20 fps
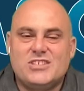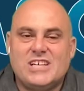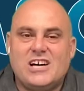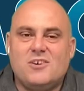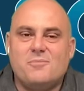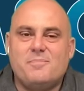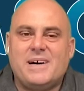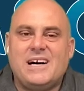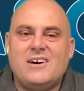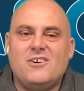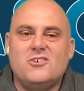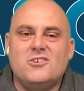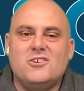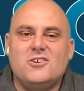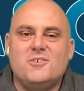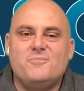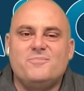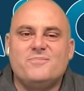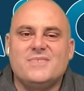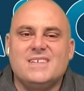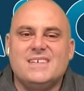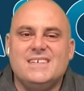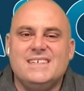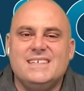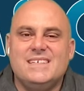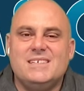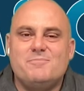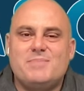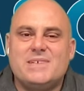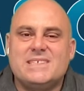Ciao Paolo,
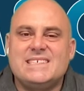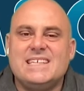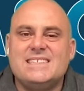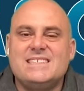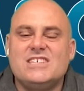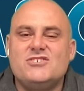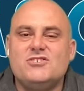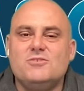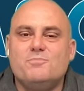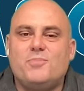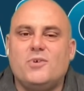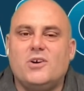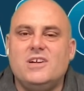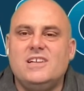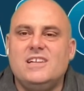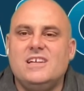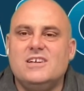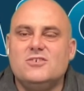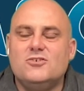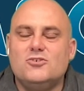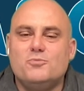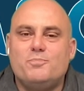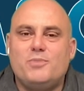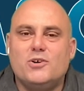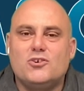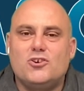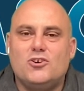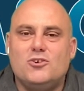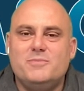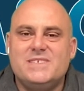eh, presentaci un po' il
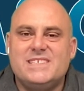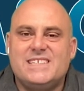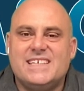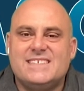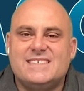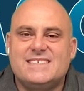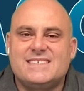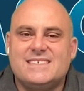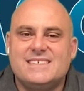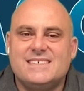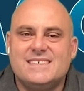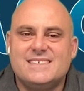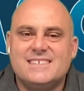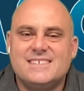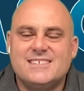gruppo Comites.